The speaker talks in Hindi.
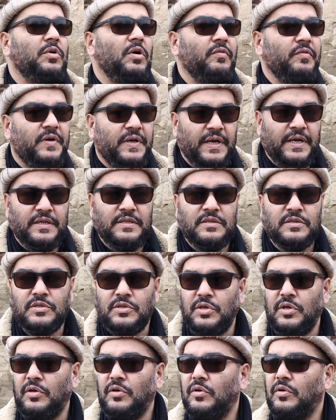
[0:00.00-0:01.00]

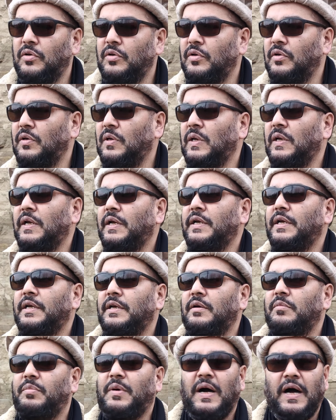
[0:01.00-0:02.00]
माउंटेन्स
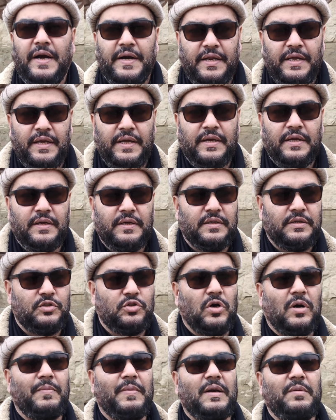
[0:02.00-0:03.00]
पहाड़ी
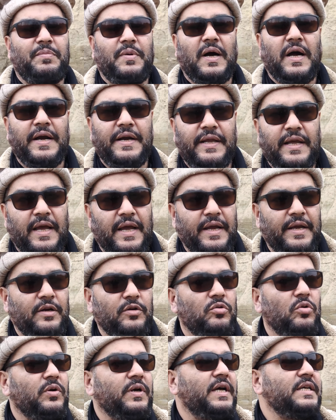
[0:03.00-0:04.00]
जो हमारी पहाड़ियाँ हैं
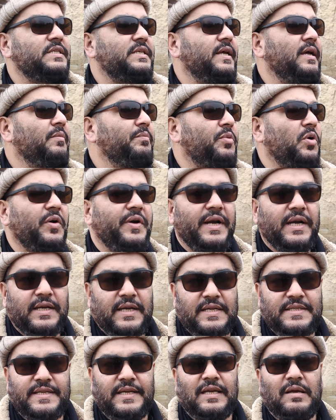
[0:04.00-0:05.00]
इनको कैसे हम
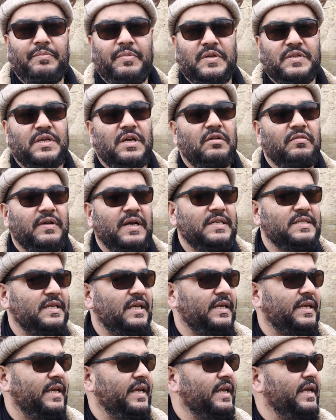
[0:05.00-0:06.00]
प्रोटेक्ट कर सकें प्रिजर्व कर
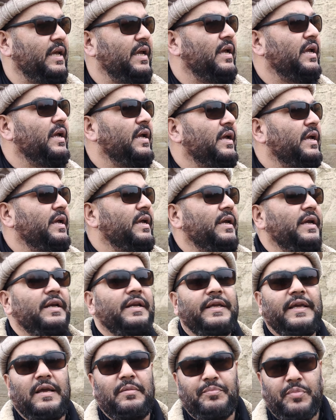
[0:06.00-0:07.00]
सकें
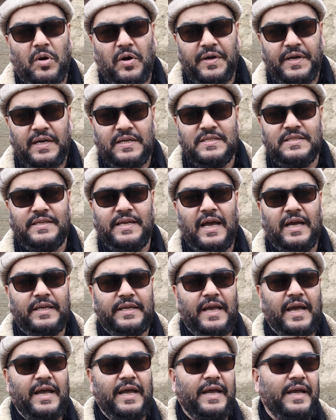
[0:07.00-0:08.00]
इनकी इम्पोर्टेंस क्या
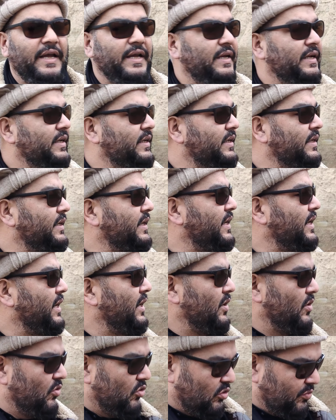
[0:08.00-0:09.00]
क्या है
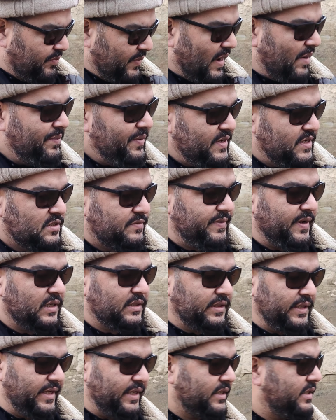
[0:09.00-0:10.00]
और मैं भी इस
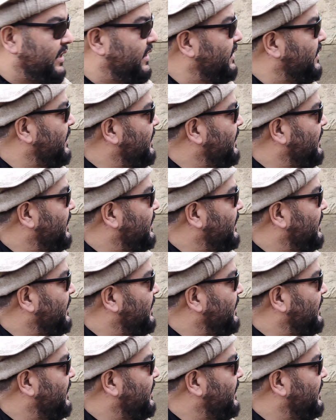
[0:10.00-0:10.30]
वक्त एक